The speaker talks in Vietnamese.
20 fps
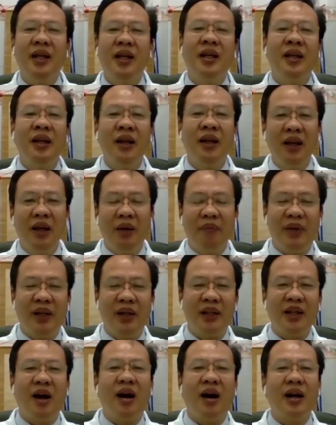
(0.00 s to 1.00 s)
thì
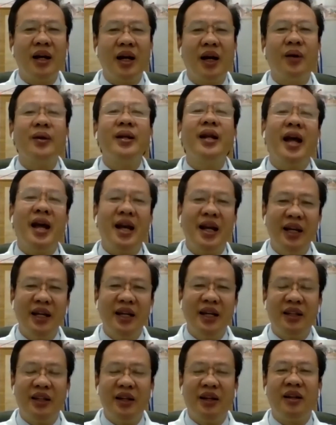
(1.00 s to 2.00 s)
mình chọn cái khẩu trang
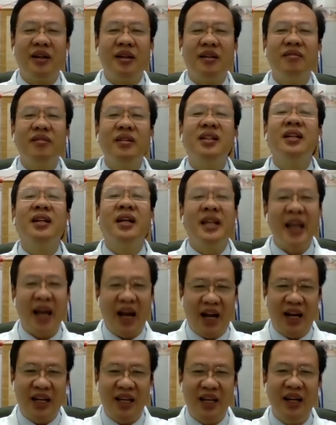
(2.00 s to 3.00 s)
cho nó vừa
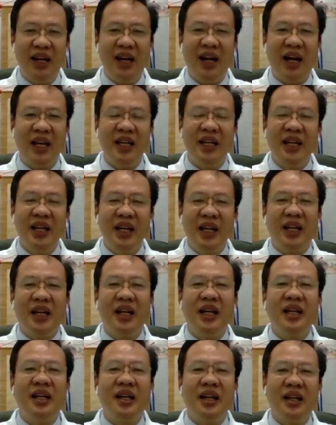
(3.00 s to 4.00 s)
dặn với lại
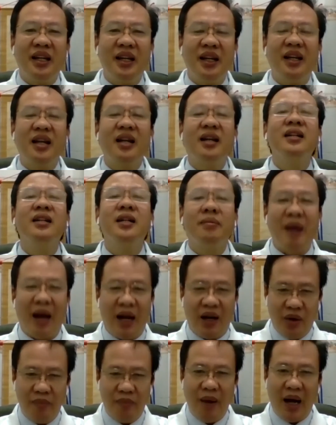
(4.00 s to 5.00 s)
cái cái cái cái gương
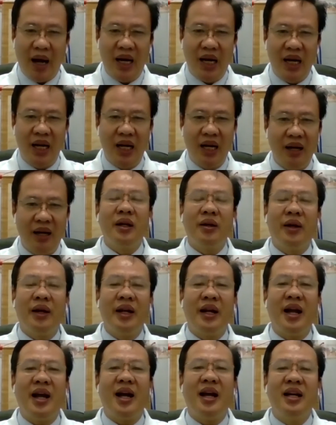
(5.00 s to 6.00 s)
mặt của mình
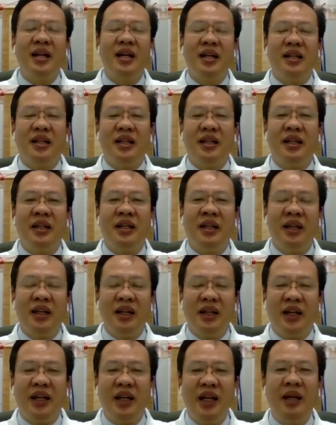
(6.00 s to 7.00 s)
ngoài ra thì
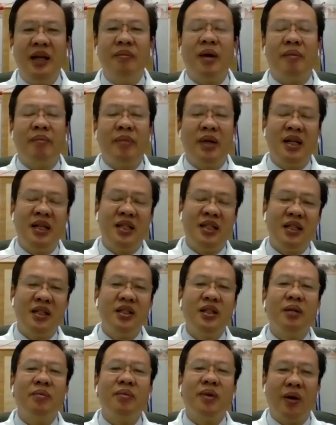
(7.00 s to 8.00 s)
khi mà mình
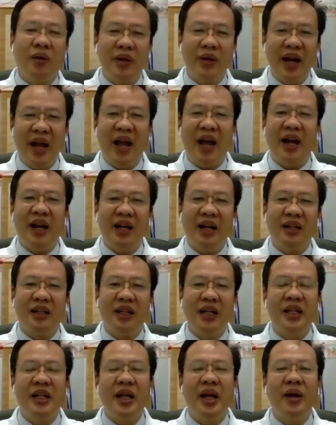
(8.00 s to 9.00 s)
sử dụng khẩu trang á,
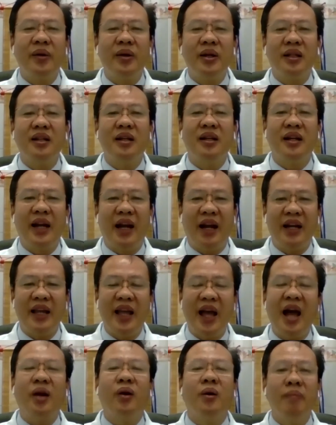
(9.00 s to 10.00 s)
thì theo cái tình
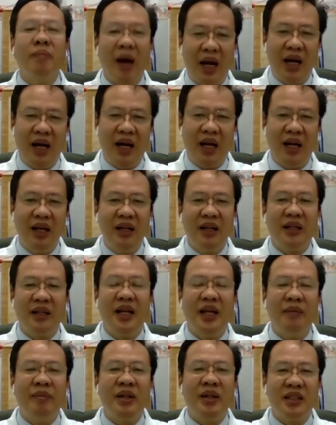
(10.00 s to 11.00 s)
trạng da của mình á,
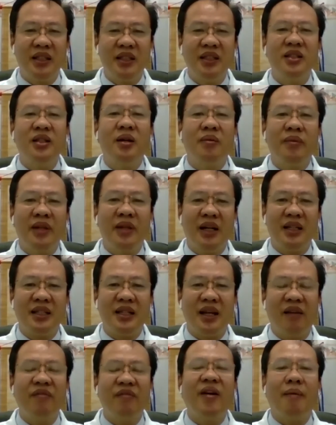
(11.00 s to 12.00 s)
thì mình sử dụng những cái
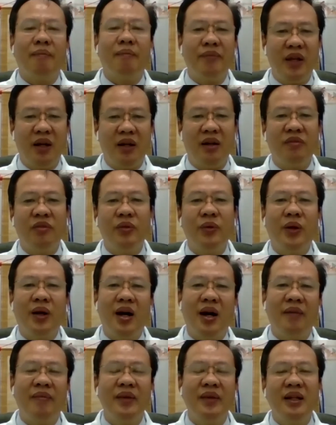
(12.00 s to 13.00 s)
sản phẩm cho nó phù
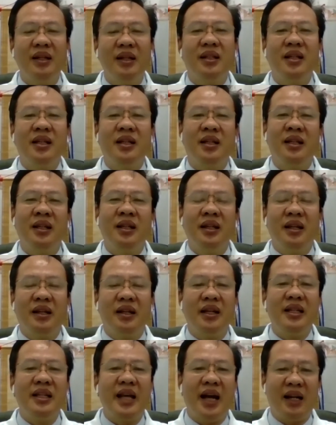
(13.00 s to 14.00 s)
hợp thì
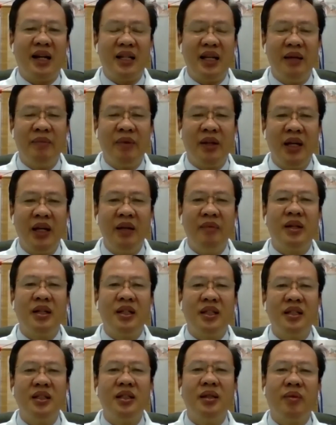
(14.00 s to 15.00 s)
nên chân thì mà khi
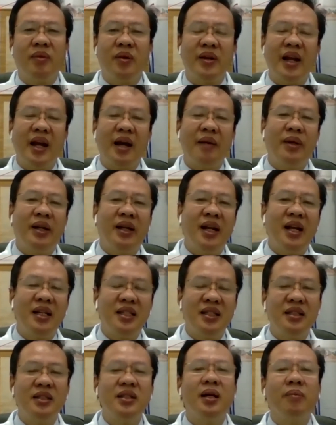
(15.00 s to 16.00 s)
mình sử dụng khẩu trang mình nên
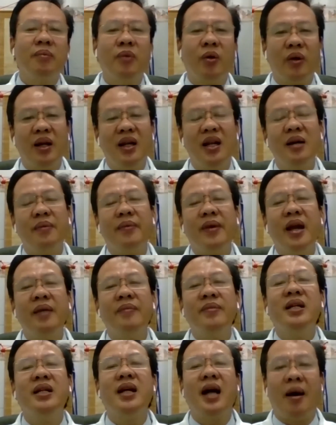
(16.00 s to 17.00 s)
sử dụng một cái lớp
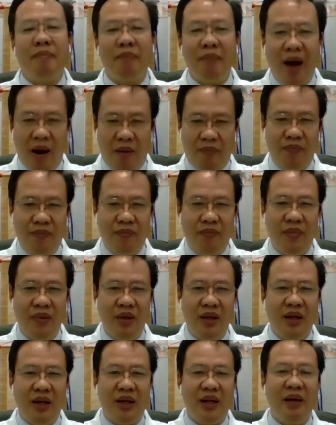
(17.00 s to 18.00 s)
kem giữ ẩm mỏng
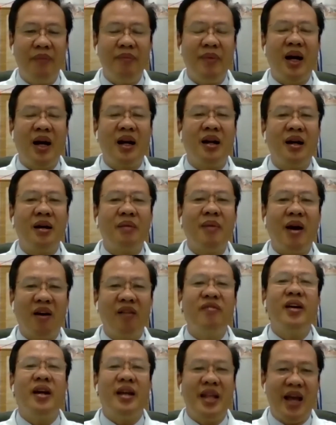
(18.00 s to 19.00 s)
để mà nó
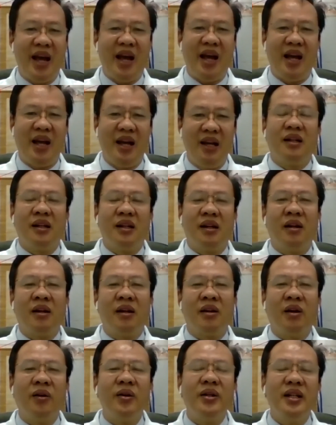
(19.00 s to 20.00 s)
bảo vệ da à,
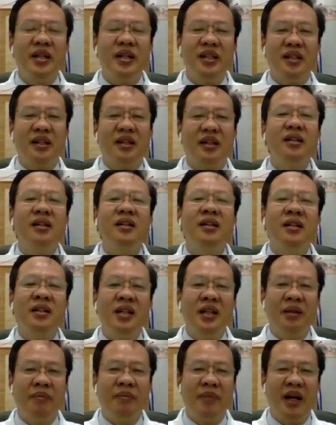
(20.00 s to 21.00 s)
còn đối với những cái
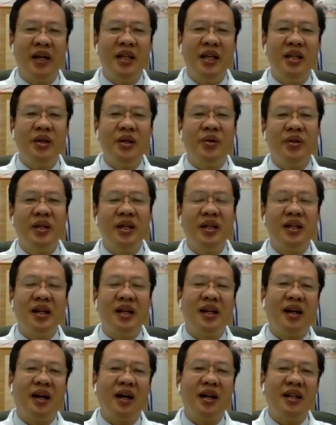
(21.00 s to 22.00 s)
người mà ví dụ như
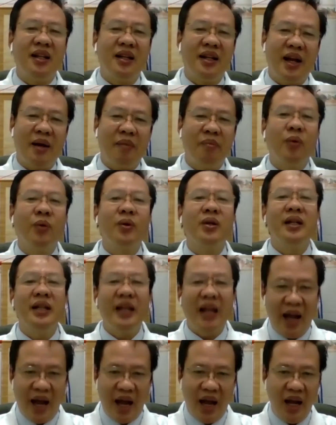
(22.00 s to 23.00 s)
tình có tình trạng mụn
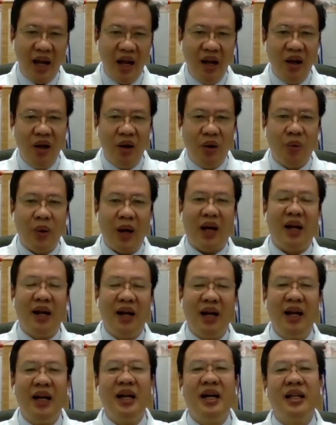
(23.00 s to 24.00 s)
trứng cá hoặc
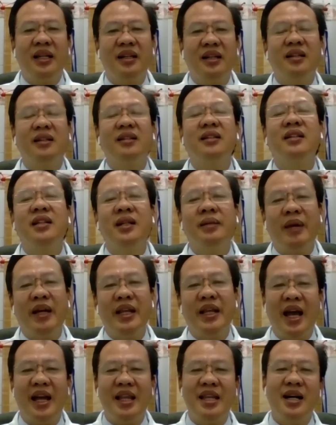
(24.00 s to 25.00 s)
hay là những cái người mà
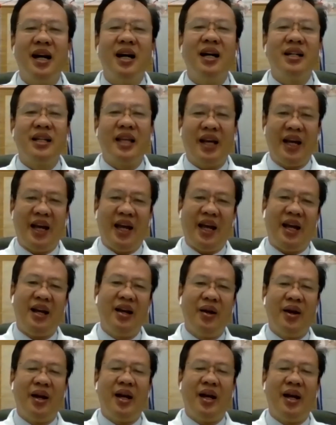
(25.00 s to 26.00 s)
da nhờn chẳng hạn
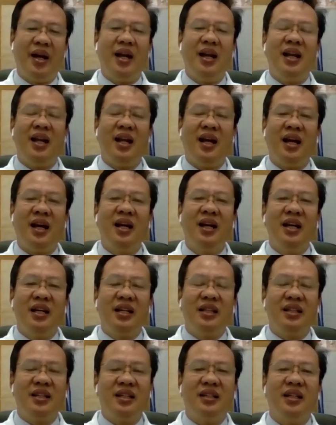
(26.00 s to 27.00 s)
hay là
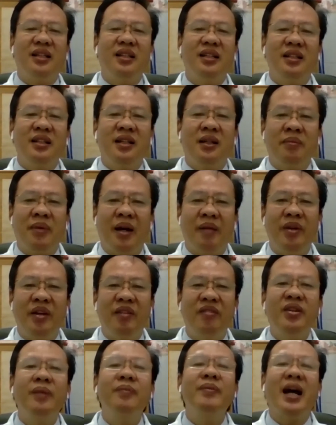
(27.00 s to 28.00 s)
những cái người mà
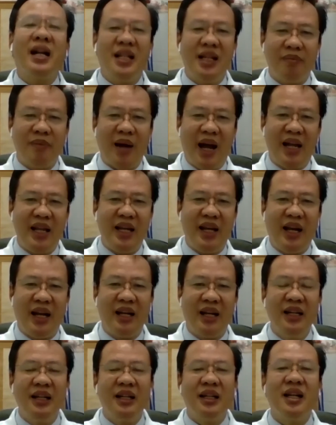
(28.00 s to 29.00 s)
bị viêm da tiết bã chẳng
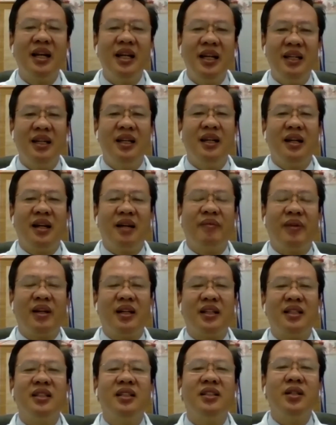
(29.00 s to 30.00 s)
hạn thì mình
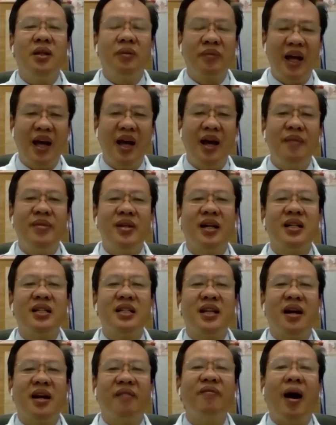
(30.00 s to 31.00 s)
có sử dụng thêm những cái
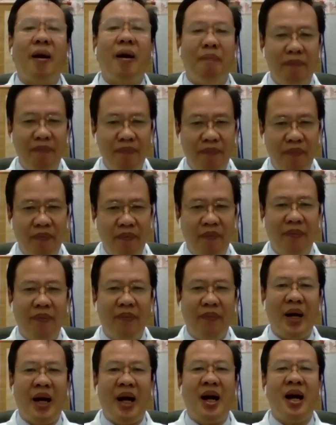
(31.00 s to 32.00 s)
sản phẩm
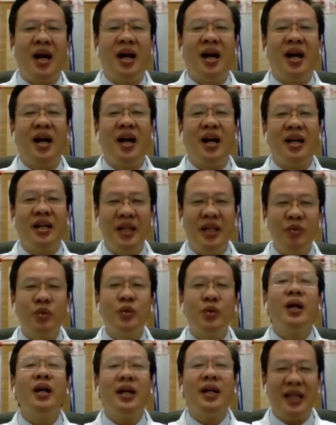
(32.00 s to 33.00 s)
mà kiểm
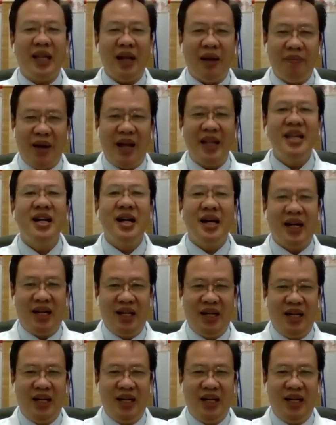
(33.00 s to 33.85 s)
soát cái chất bã nhờn